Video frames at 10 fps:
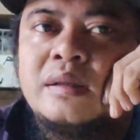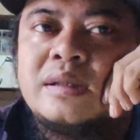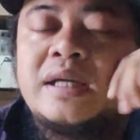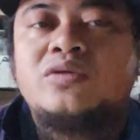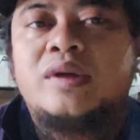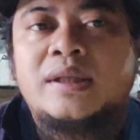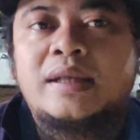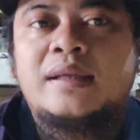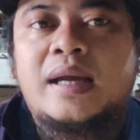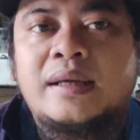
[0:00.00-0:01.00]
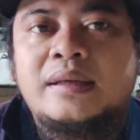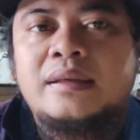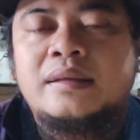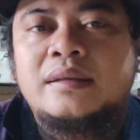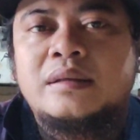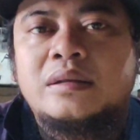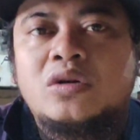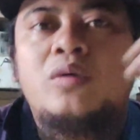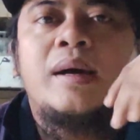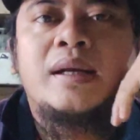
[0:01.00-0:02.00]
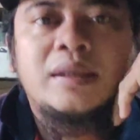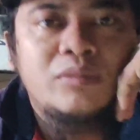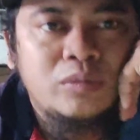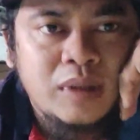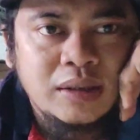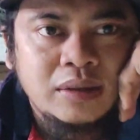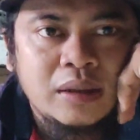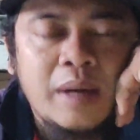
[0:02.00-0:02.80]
saya juga ditanyain, kok barangnya belum datang?